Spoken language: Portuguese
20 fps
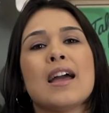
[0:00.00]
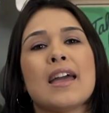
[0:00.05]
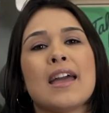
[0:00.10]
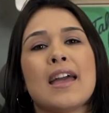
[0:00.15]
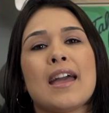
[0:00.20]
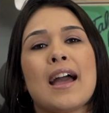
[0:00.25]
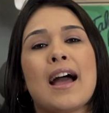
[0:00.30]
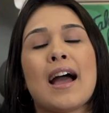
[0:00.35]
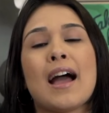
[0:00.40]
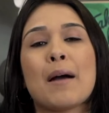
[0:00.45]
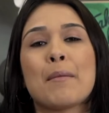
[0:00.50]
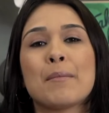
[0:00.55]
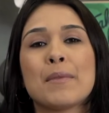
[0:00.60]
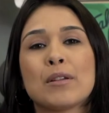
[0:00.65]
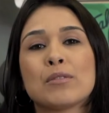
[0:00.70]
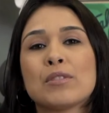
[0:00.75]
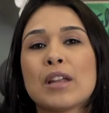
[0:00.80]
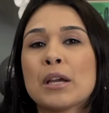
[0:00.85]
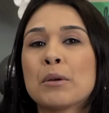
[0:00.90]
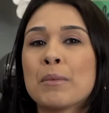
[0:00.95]
É, a,
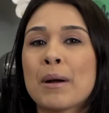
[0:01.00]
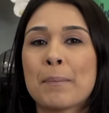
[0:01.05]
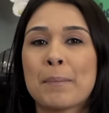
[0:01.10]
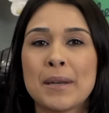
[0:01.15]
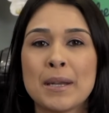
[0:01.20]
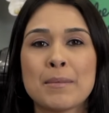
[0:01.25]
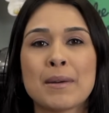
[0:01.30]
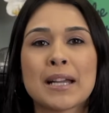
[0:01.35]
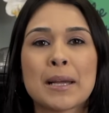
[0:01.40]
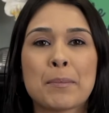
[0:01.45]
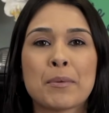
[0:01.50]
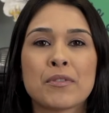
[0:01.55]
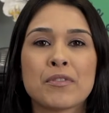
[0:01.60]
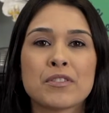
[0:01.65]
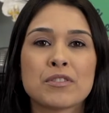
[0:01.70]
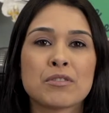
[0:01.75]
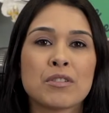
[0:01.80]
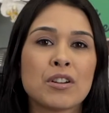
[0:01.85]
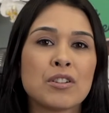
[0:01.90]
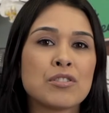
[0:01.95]
eu tenho uma prima que é
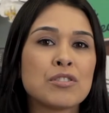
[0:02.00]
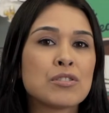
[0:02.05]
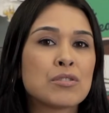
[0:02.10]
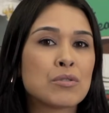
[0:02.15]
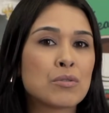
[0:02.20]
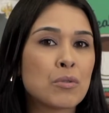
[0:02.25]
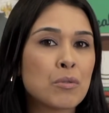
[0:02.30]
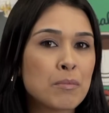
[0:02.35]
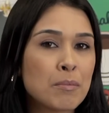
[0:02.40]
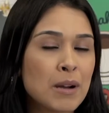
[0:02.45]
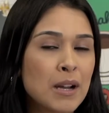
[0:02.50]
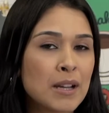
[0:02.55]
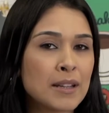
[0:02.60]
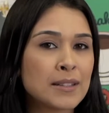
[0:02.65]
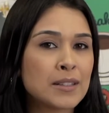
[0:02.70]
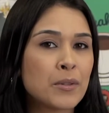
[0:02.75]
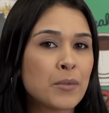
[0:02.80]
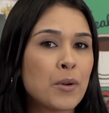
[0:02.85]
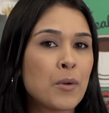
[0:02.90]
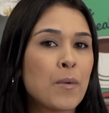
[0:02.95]
professora de zumba,
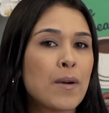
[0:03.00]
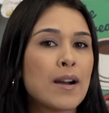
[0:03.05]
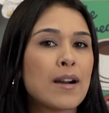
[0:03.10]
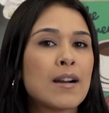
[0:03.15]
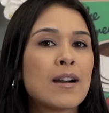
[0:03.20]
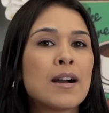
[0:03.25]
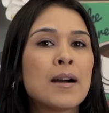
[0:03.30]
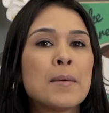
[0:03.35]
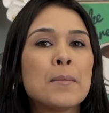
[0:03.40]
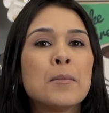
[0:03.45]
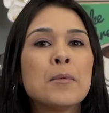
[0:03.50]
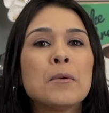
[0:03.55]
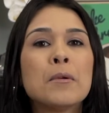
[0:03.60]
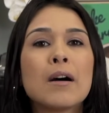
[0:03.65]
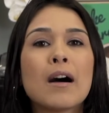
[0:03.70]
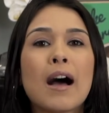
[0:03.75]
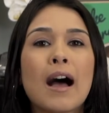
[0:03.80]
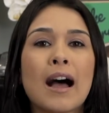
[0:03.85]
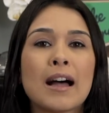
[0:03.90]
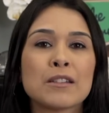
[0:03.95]
então eu amo
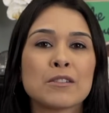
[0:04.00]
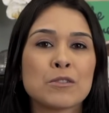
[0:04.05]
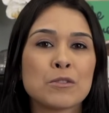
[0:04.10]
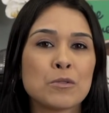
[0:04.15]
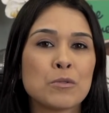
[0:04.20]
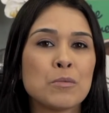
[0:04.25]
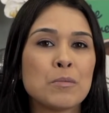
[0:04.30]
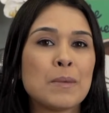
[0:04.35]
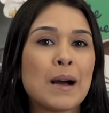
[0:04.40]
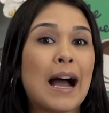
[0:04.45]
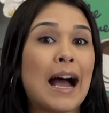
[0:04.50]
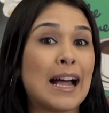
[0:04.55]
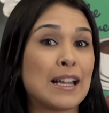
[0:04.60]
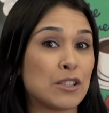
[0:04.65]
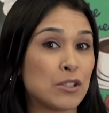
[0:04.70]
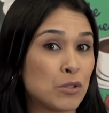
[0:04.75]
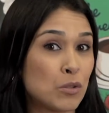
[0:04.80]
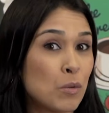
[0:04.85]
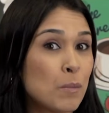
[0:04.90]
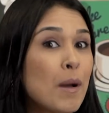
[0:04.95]
a zumba. A
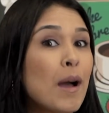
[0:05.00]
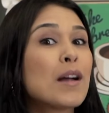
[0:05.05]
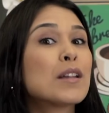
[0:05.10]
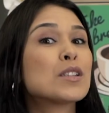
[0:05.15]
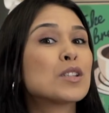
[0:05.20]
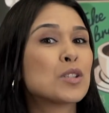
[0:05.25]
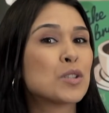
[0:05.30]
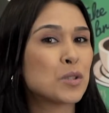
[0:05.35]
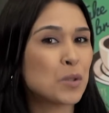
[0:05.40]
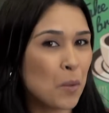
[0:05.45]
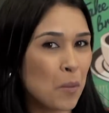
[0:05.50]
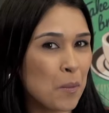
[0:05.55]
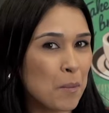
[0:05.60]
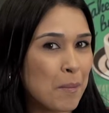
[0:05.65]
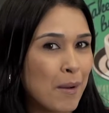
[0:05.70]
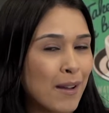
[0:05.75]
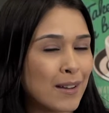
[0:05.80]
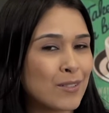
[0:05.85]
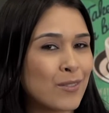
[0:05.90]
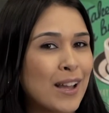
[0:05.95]
zumba,
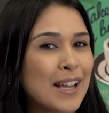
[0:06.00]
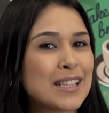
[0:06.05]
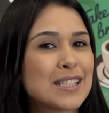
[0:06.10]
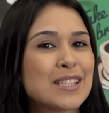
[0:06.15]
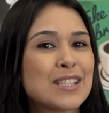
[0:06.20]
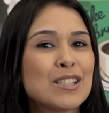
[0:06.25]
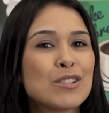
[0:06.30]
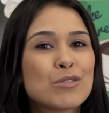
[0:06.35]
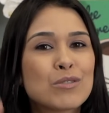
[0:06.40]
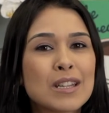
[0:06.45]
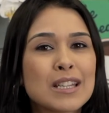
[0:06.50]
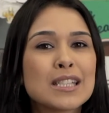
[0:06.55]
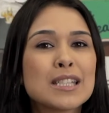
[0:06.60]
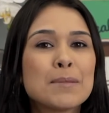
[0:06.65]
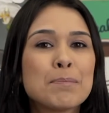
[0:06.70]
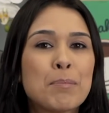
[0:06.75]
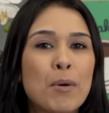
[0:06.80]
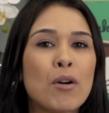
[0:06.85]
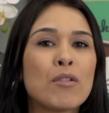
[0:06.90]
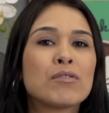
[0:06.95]
zumba. Não é isso que
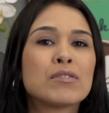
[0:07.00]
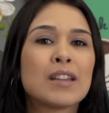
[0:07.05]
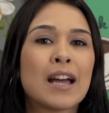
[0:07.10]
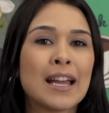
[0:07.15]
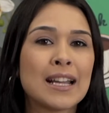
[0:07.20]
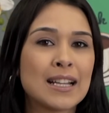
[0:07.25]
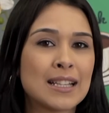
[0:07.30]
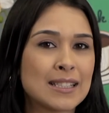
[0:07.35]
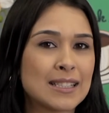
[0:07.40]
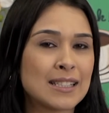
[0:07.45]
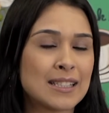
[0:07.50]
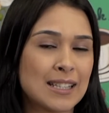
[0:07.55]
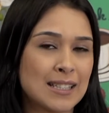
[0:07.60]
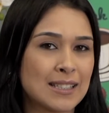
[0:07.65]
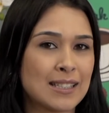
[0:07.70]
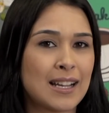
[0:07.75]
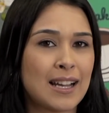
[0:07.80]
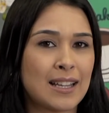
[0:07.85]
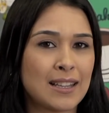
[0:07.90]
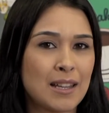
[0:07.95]
esse povo daí nas,
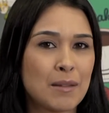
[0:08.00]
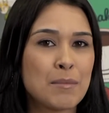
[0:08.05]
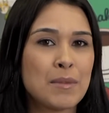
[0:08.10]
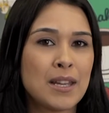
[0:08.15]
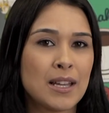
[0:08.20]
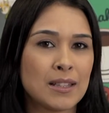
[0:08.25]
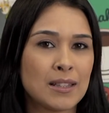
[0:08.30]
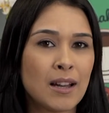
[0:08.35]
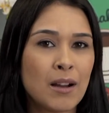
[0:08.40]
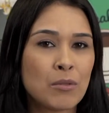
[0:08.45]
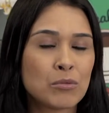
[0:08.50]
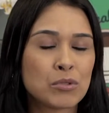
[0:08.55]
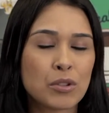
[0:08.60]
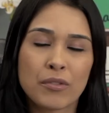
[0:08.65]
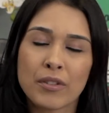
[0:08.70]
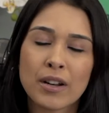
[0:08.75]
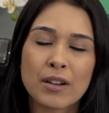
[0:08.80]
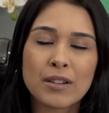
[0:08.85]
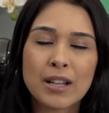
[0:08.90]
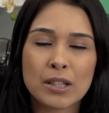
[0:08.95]
nas academias, não.
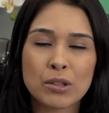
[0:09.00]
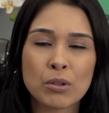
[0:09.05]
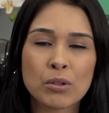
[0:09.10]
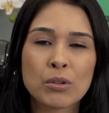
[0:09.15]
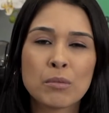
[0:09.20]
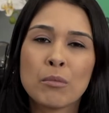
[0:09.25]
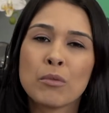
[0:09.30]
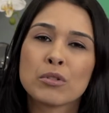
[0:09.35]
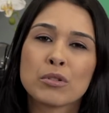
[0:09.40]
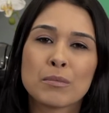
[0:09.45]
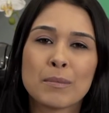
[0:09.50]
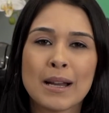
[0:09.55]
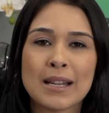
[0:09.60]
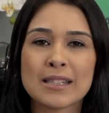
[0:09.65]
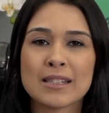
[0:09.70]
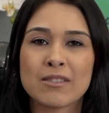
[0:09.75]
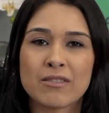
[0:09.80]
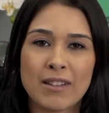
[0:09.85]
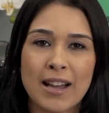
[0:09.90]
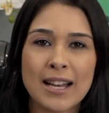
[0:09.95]
Tô falando que é todo mundo,
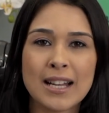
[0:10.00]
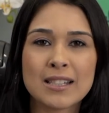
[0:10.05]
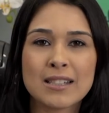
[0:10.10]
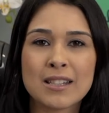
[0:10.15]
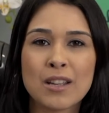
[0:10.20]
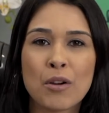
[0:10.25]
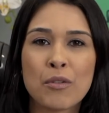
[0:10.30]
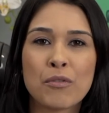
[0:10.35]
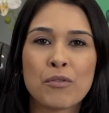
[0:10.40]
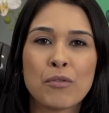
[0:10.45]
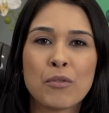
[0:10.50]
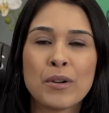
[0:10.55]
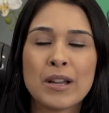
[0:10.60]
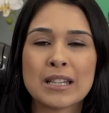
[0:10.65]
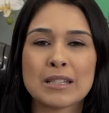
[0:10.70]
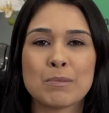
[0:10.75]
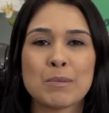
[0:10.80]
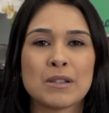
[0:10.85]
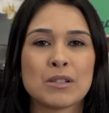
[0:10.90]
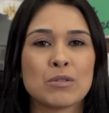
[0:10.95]
mas várias que eu fui,
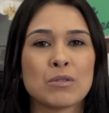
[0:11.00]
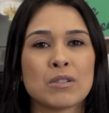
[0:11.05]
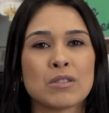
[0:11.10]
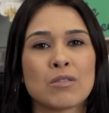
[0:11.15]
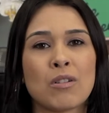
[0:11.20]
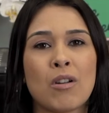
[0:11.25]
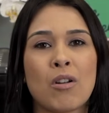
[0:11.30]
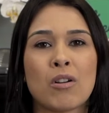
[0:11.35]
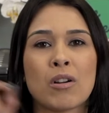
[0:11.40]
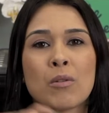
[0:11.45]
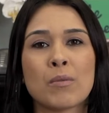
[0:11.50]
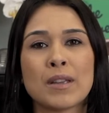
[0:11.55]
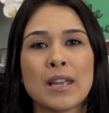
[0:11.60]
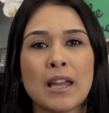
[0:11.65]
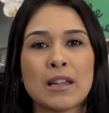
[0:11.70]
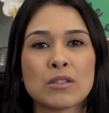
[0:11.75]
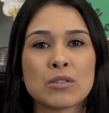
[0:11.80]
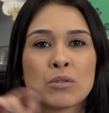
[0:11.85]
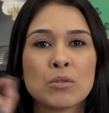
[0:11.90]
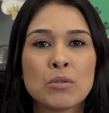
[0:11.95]
as pessoas colocam que
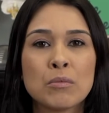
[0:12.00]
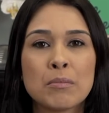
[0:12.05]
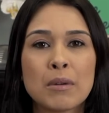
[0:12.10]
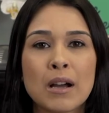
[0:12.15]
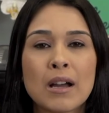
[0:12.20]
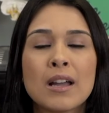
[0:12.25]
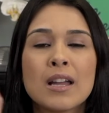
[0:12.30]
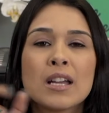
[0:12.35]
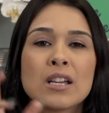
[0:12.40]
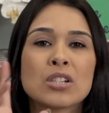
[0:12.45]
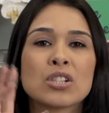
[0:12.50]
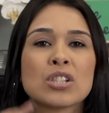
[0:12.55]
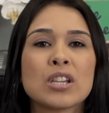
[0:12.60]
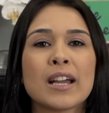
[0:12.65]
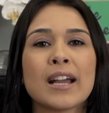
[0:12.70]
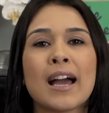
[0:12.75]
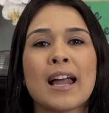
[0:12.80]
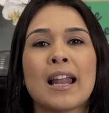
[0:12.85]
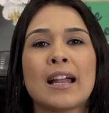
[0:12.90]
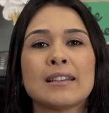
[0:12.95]
é zumba.
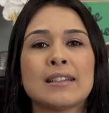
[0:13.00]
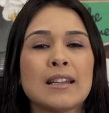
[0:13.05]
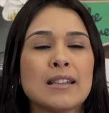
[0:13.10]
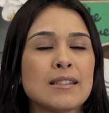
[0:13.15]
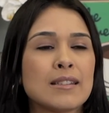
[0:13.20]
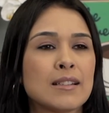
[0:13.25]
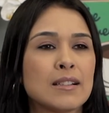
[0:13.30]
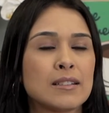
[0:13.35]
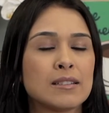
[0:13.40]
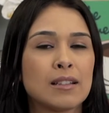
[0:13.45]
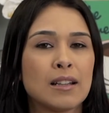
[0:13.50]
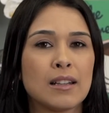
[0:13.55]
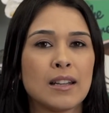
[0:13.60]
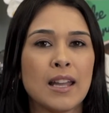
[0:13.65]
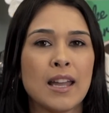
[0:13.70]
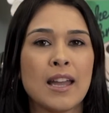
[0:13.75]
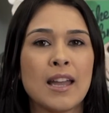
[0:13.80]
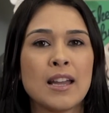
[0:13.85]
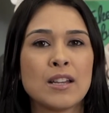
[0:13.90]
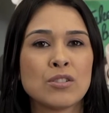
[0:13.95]
Chega lá tem
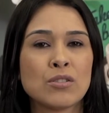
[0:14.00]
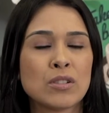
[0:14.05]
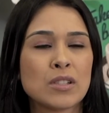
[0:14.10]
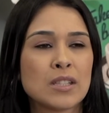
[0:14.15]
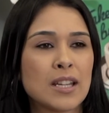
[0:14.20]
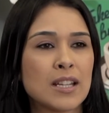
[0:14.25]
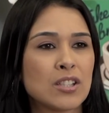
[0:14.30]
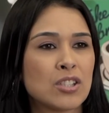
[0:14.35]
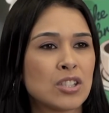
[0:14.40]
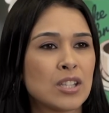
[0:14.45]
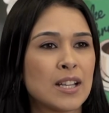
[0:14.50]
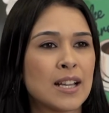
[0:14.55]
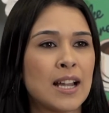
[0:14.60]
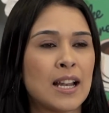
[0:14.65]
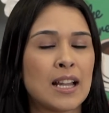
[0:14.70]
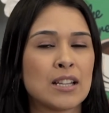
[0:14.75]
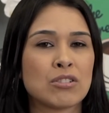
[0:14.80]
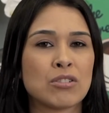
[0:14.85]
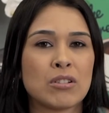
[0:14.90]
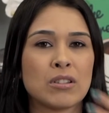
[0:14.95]
sertanejo, chega
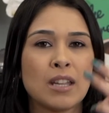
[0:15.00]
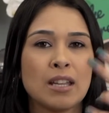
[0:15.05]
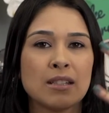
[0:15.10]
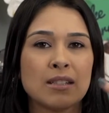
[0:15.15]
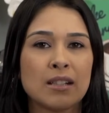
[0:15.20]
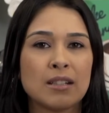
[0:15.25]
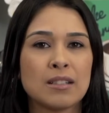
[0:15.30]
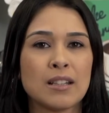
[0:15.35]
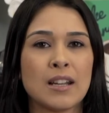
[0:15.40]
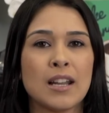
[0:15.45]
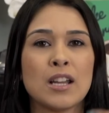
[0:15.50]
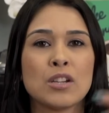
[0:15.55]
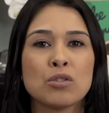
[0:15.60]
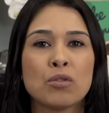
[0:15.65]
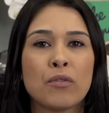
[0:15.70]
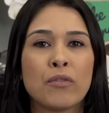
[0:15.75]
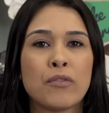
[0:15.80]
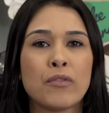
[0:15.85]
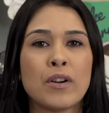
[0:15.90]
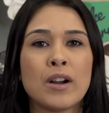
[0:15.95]
lá só tem
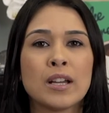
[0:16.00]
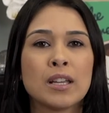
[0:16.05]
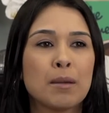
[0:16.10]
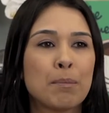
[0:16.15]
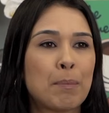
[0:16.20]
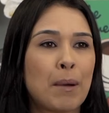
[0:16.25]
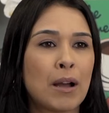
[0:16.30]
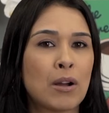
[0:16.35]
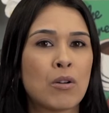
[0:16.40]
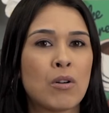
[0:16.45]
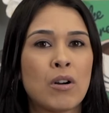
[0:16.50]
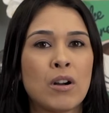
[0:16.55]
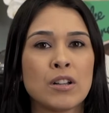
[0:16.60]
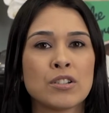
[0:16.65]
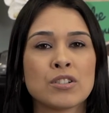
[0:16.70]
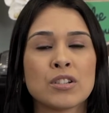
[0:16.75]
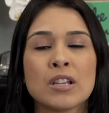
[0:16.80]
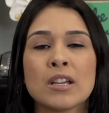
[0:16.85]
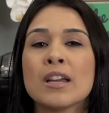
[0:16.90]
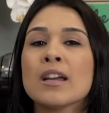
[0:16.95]
sertanejo, funk,
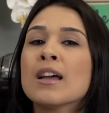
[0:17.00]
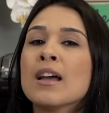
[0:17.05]
pagode.